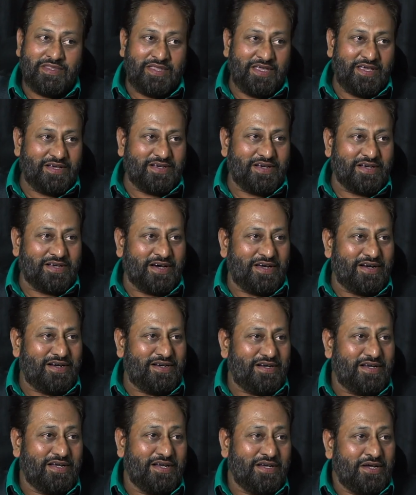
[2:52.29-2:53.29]
देख कर
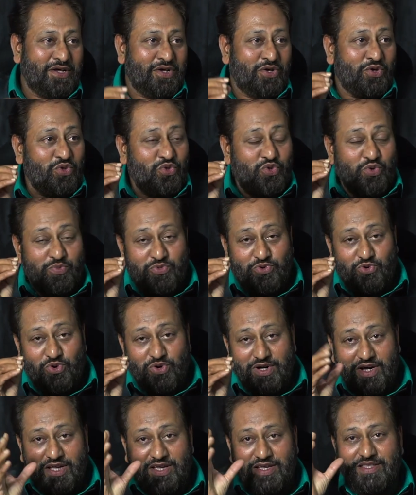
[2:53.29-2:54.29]
तुमको
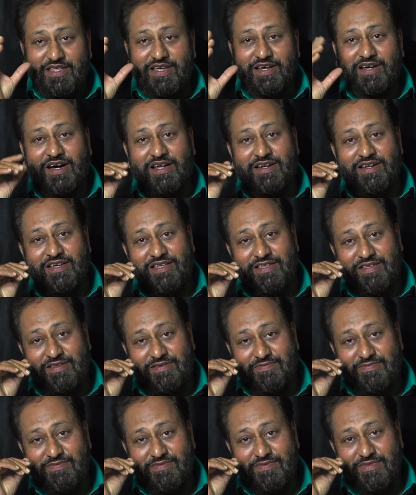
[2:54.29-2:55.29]
कहीं देखा नहीं
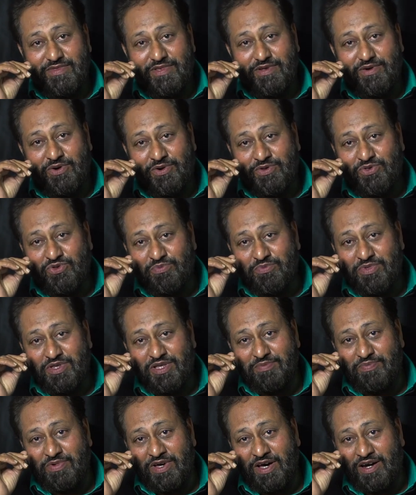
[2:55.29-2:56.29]
और
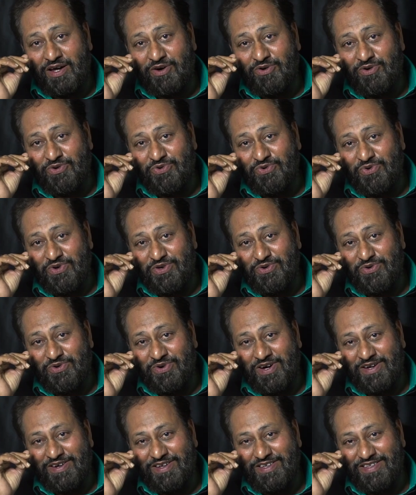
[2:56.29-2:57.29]
तुमसे प्यारा और कोई
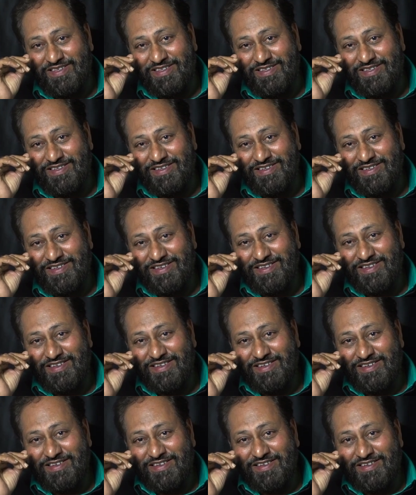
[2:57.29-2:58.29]
होगा नहीं
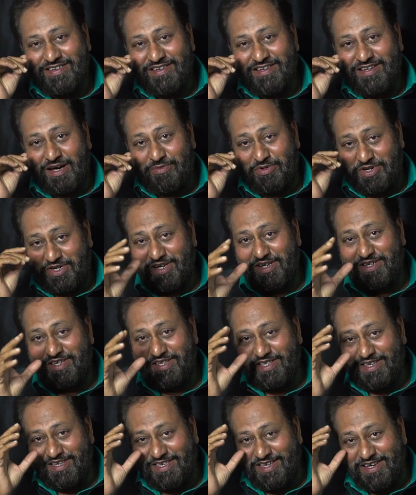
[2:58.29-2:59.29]
अभिषेक
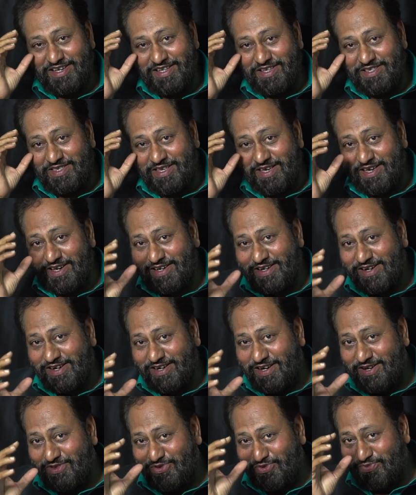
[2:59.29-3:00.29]
जी देखिए कि देख
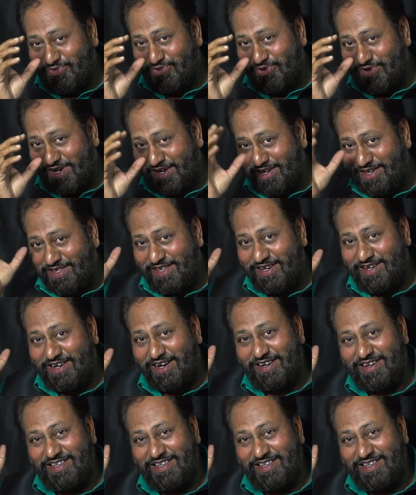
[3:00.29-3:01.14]
कर तुमको कहीं देखा